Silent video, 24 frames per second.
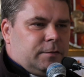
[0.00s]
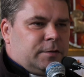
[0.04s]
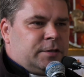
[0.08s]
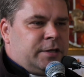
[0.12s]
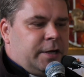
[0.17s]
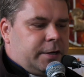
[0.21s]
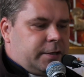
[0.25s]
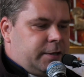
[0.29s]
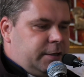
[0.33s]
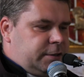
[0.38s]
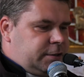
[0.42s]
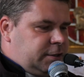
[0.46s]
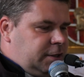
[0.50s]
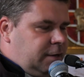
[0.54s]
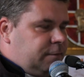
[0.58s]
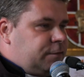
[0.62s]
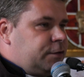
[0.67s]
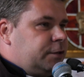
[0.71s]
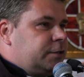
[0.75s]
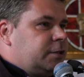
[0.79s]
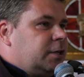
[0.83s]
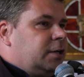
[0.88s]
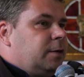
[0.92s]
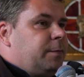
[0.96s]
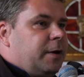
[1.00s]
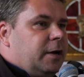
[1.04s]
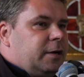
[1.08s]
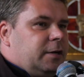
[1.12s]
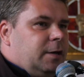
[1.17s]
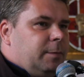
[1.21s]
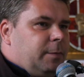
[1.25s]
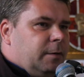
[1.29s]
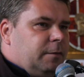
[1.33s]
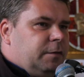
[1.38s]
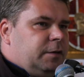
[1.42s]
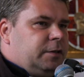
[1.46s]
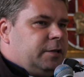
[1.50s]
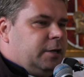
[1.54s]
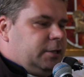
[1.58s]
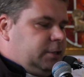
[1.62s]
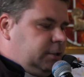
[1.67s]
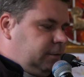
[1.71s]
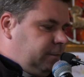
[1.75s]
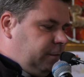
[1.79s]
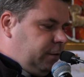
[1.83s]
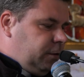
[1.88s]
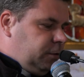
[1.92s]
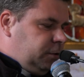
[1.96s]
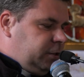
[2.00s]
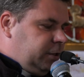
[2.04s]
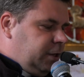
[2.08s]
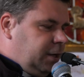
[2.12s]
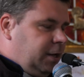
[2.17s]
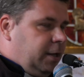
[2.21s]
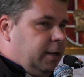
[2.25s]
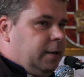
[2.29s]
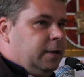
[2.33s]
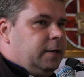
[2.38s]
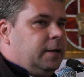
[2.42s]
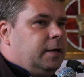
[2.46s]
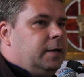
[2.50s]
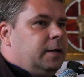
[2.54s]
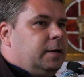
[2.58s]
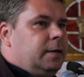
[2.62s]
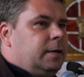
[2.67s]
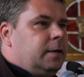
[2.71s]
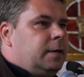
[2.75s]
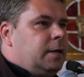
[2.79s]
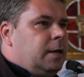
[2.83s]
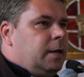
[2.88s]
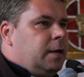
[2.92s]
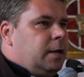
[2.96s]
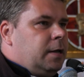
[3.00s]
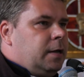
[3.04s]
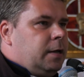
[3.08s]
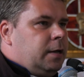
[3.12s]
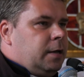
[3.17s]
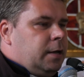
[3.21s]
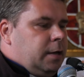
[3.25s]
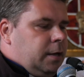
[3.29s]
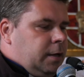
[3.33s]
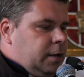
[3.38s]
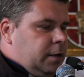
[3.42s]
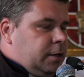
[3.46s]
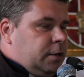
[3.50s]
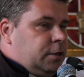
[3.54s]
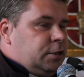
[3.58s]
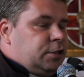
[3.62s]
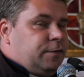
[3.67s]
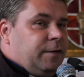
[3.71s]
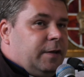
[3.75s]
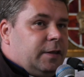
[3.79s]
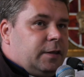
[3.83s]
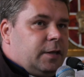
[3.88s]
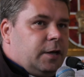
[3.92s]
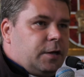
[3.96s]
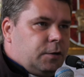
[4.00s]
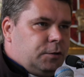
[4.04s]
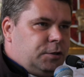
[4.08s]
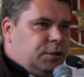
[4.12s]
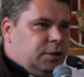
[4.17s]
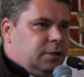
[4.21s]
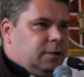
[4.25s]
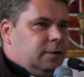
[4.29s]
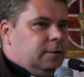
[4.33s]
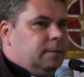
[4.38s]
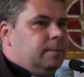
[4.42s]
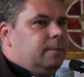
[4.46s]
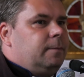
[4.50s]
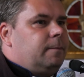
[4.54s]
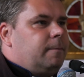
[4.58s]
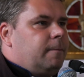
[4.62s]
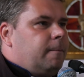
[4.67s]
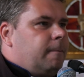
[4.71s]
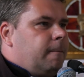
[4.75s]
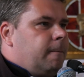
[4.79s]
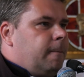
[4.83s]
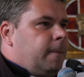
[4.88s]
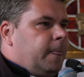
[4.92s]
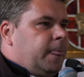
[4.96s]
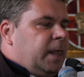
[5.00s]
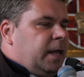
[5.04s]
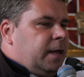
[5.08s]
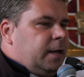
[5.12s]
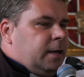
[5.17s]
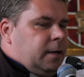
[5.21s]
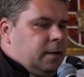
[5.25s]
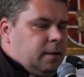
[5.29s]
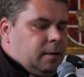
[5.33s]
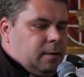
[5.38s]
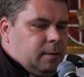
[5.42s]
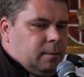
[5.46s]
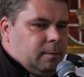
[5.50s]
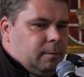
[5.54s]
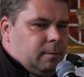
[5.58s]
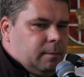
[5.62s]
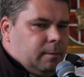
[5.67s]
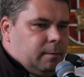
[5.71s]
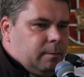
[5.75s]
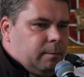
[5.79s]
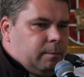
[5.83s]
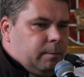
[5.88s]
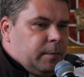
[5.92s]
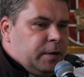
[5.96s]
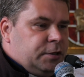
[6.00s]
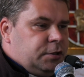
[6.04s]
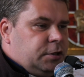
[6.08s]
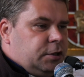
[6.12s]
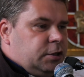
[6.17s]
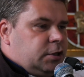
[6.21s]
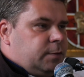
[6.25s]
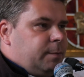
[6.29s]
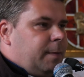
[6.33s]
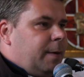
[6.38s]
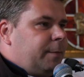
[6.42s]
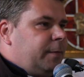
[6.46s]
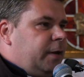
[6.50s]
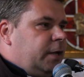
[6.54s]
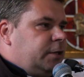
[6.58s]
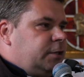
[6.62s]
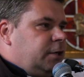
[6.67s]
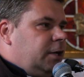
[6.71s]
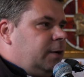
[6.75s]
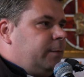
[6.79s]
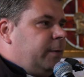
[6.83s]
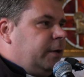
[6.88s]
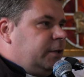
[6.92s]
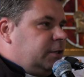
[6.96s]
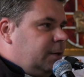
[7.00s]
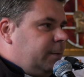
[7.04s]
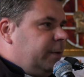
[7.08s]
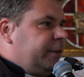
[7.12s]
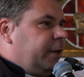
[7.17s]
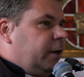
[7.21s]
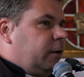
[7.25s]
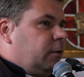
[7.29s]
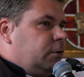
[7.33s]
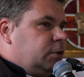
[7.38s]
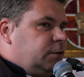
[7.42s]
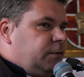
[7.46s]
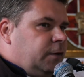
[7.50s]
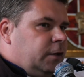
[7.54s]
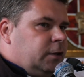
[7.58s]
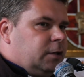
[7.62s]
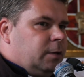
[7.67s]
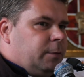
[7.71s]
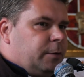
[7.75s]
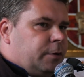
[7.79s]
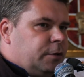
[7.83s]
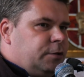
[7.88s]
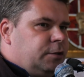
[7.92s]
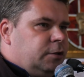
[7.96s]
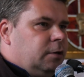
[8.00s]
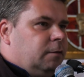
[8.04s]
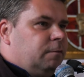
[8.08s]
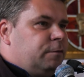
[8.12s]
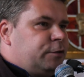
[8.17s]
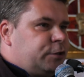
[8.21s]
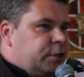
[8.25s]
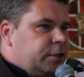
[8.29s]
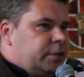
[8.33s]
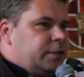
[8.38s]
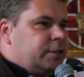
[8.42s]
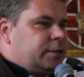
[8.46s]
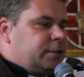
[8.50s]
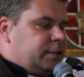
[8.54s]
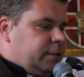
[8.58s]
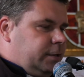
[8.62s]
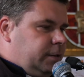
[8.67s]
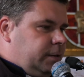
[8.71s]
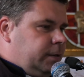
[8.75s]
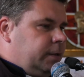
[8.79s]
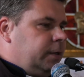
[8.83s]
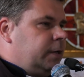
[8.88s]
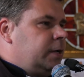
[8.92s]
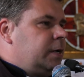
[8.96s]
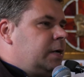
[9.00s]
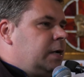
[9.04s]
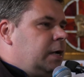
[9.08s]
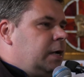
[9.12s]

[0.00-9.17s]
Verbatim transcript: Serdecznie wszystkich pragnę powitać w kościele świętej rodziny. My dziś, mam nadzieję, będziemy taką świętą rodziną wszyscy,